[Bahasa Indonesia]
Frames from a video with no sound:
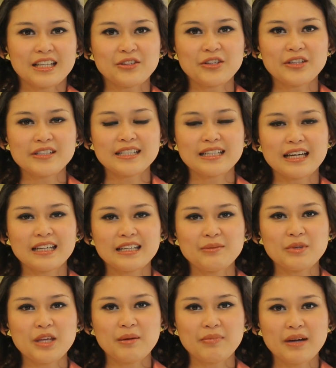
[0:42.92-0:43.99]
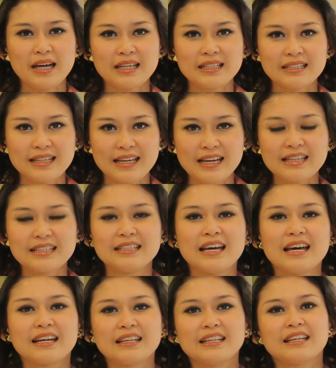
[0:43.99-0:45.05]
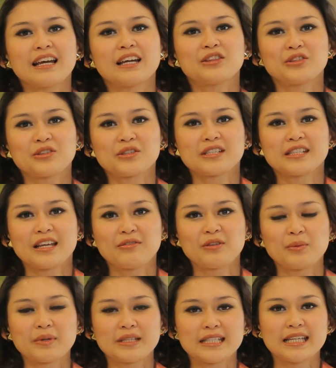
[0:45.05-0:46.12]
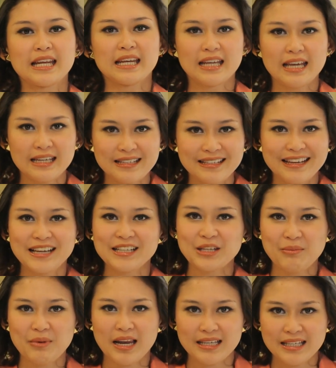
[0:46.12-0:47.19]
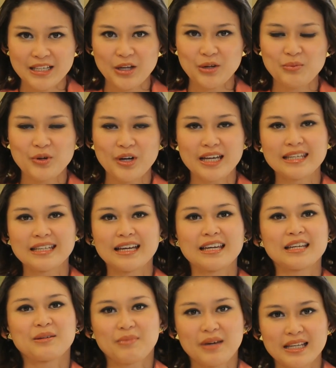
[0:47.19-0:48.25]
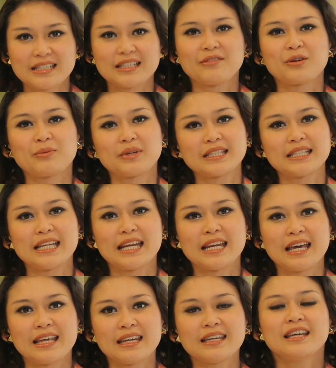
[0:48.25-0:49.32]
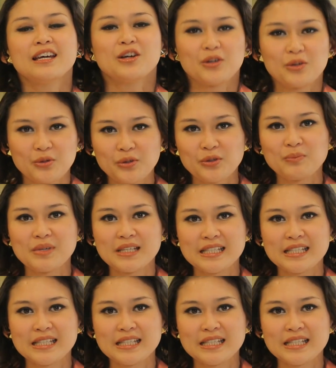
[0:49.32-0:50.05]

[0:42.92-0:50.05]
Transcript: Satu Indonesia kali ini menyapa Anda dari kantor staf kepresidenan dengan siapa lagi kalau bukan dengan Kepala Staf Kepresidenan Luhut